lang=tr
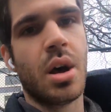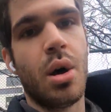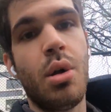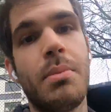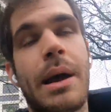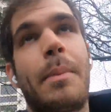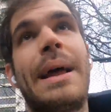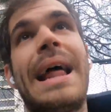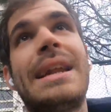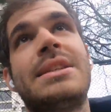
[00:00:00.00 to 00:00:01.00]
Oğlum bak
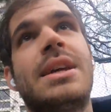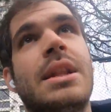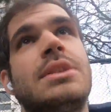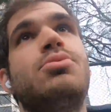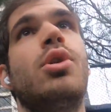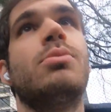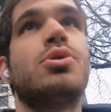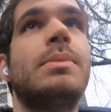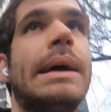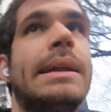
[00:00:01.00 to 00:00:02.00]
ben her şeyi yanlış
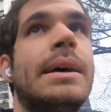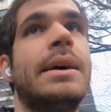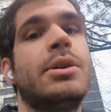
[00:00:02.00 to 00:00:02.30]
biliyormuşum yani.